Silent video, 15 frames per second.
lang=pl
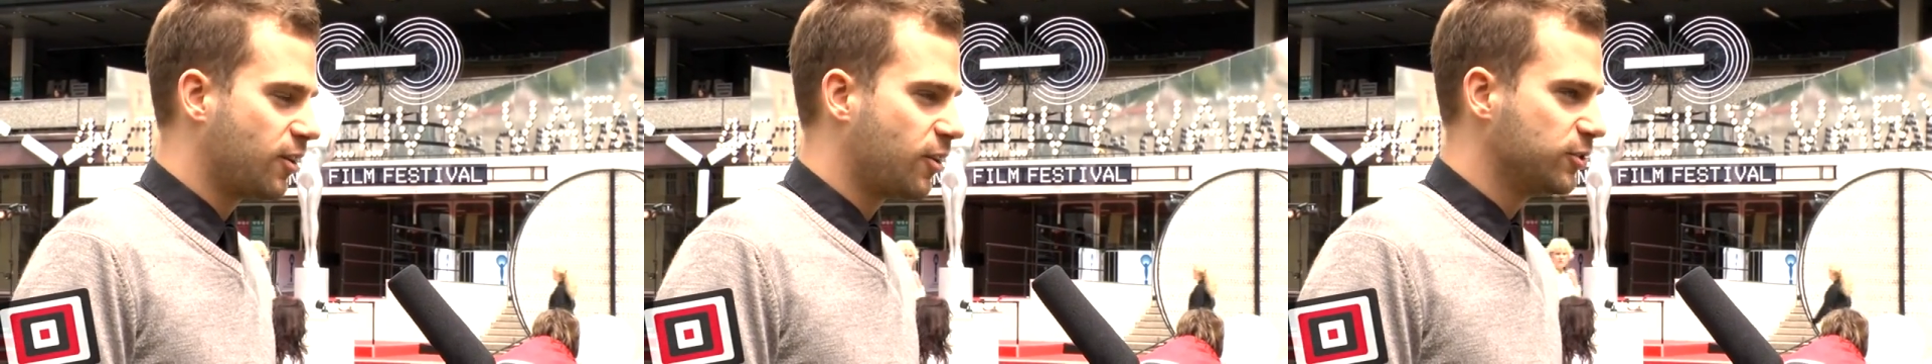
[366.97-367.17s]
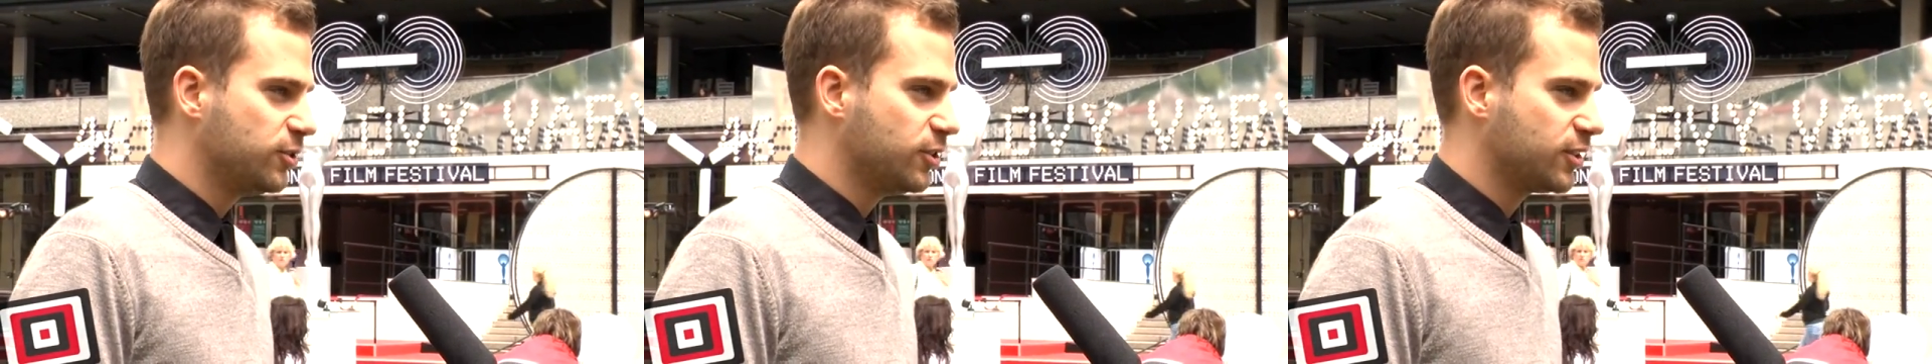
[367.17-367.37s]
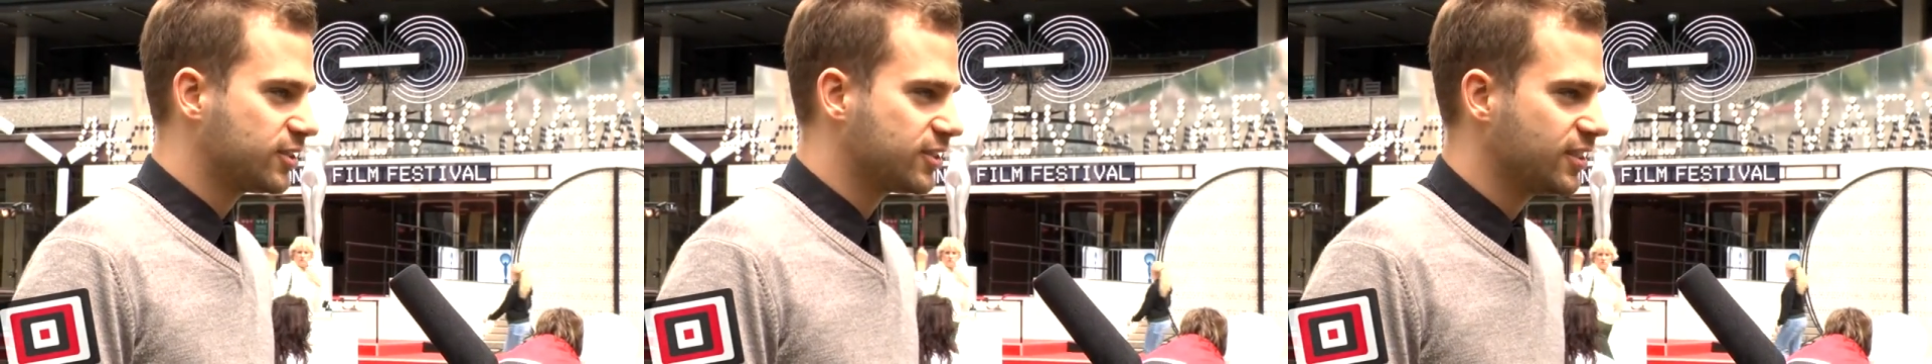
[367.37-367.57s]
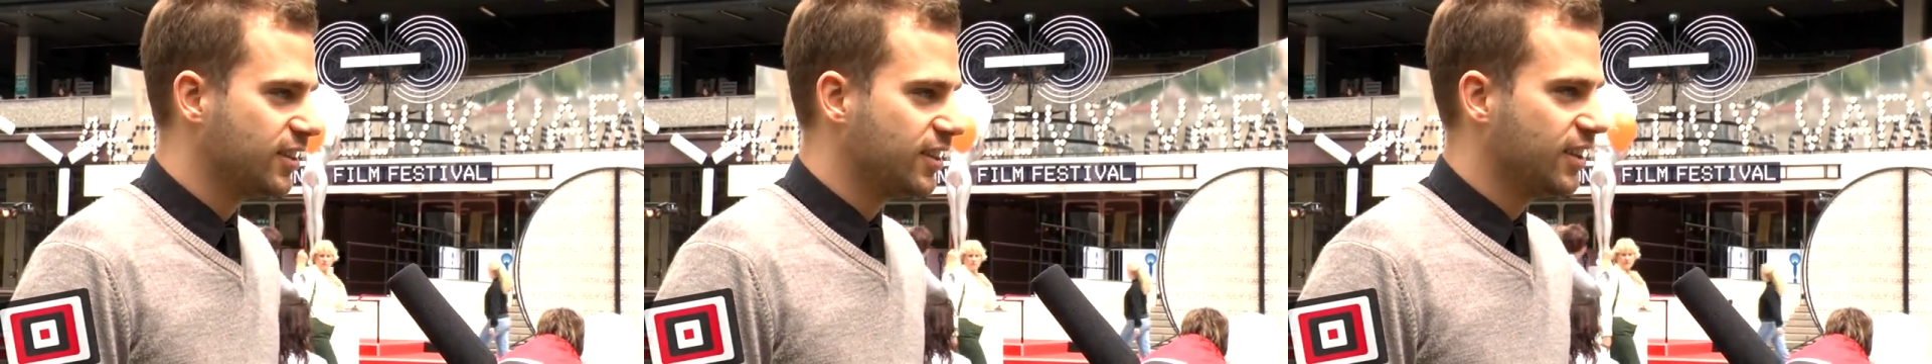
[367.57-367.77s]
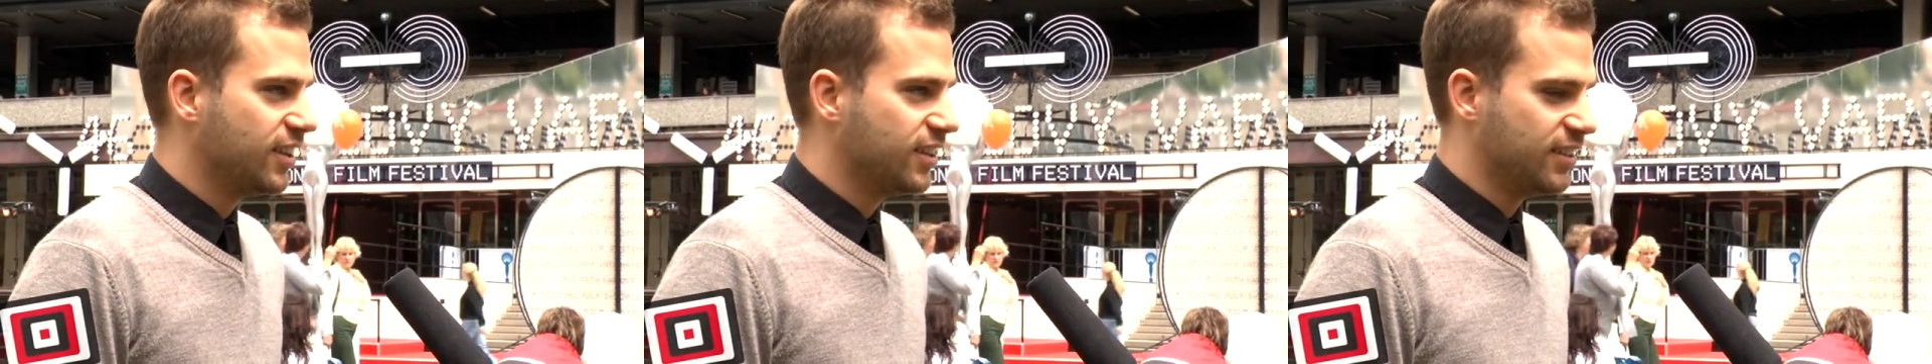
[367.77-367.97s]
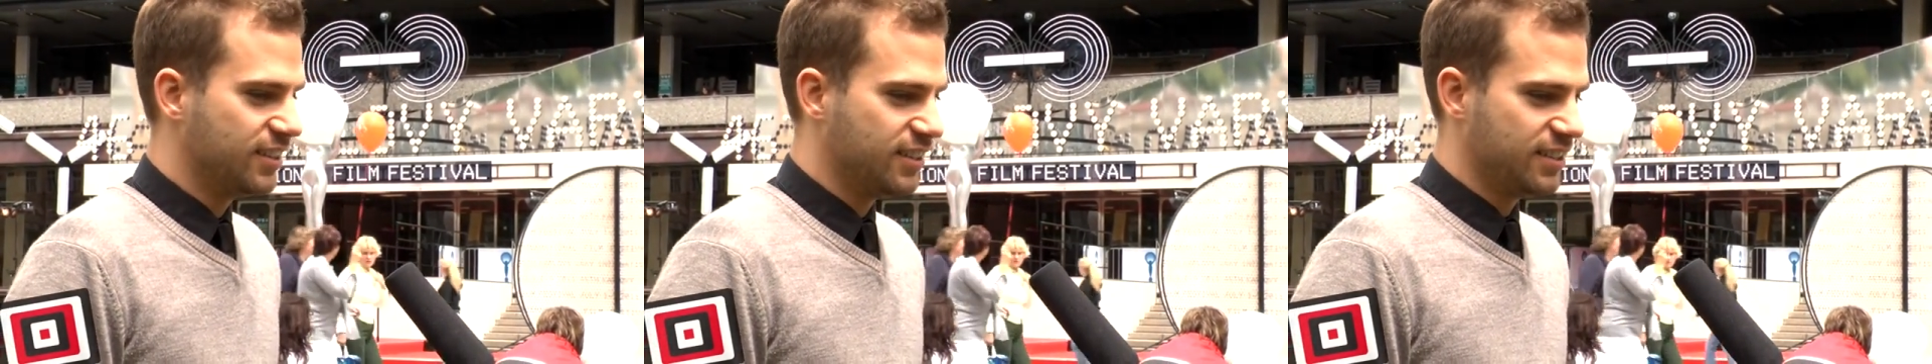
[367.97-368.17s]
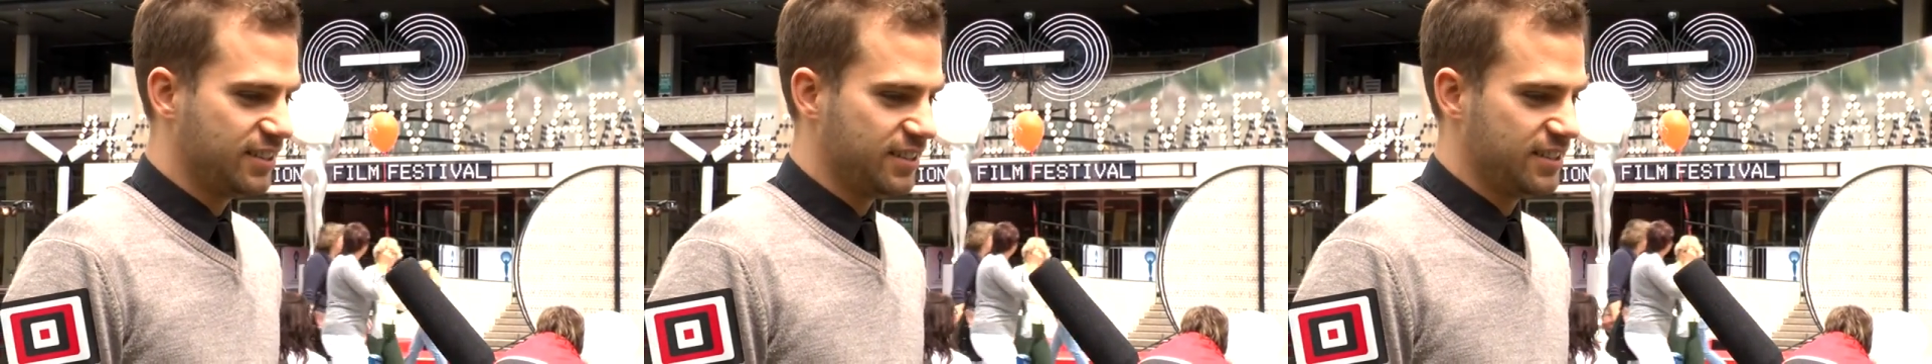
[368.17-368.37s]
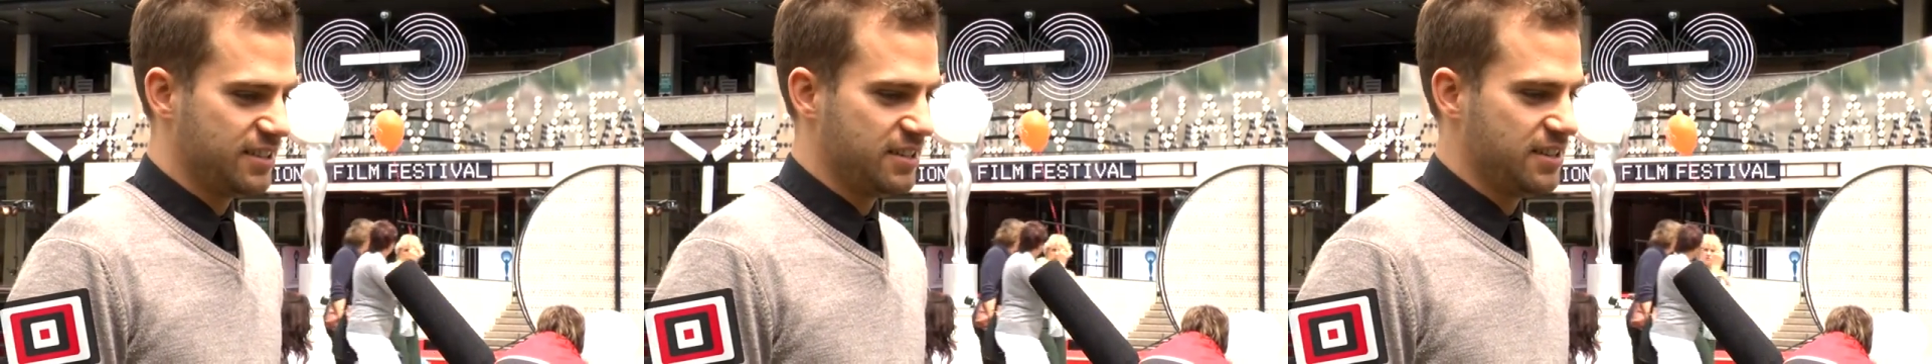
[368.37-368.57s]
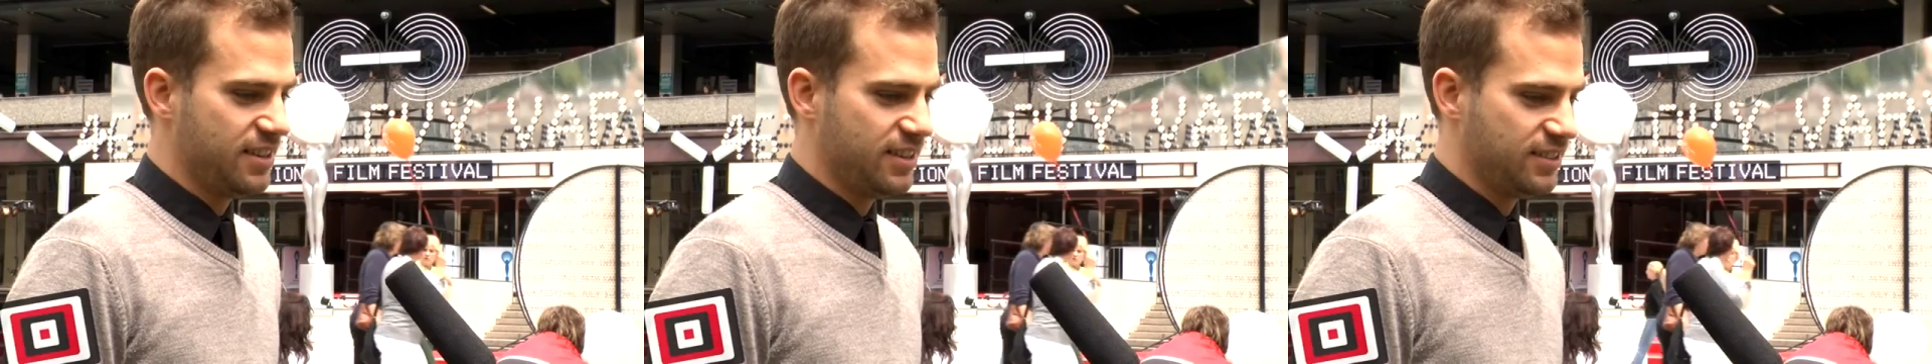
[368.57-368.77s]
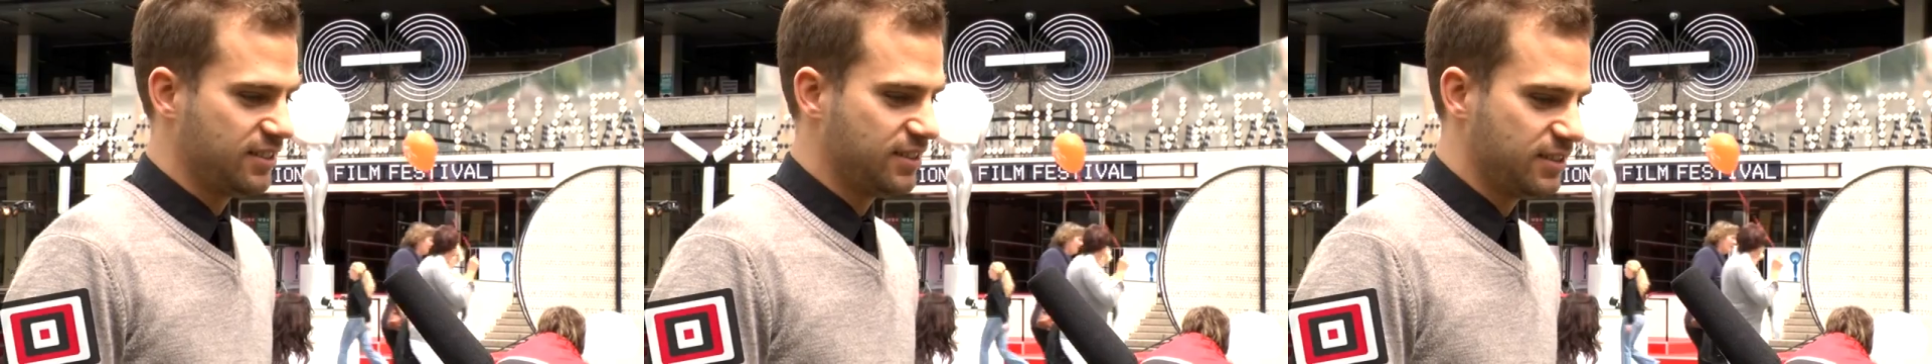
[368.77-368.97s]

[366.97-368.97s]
Hot Dogs e,